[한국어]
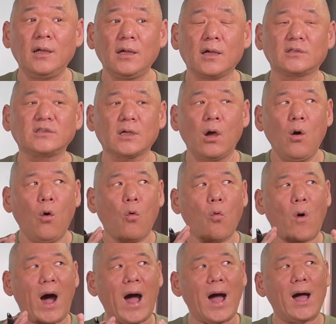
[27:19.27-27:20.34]
그러니까 즉
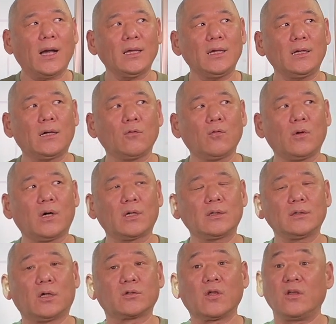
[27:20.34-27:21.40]
왕이라고
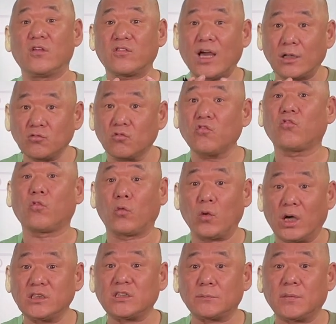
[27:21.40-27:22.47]
하는 어떤 이 사조도
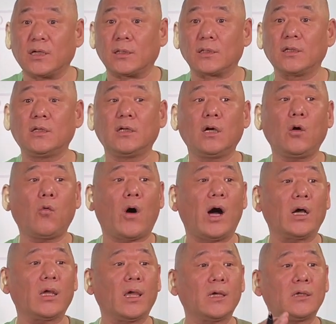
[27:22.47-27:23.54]
중요하지만 그
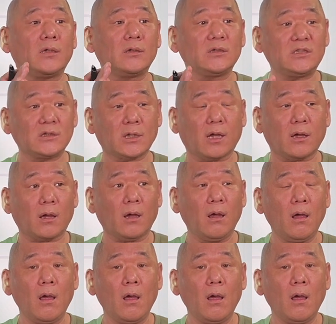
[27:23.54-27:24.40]
왕이 그 시대에